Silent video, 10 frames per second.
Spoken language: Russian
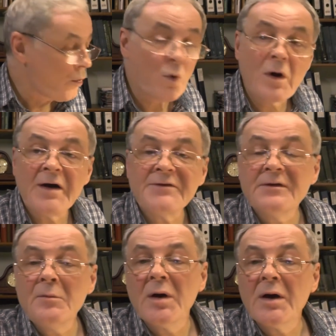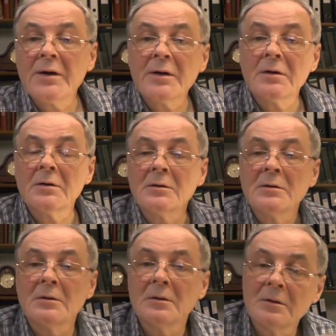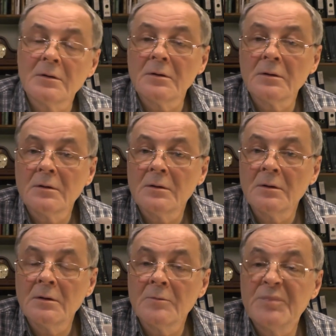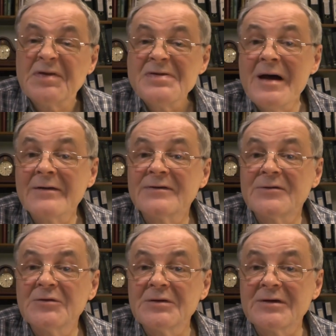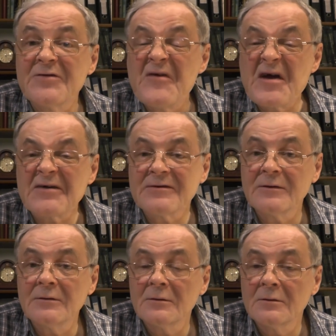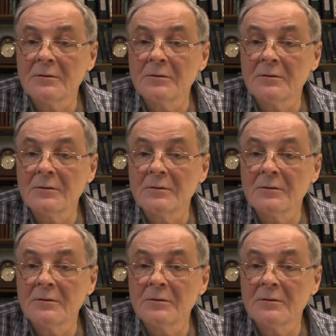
указы мэра, 15 вот этих версий,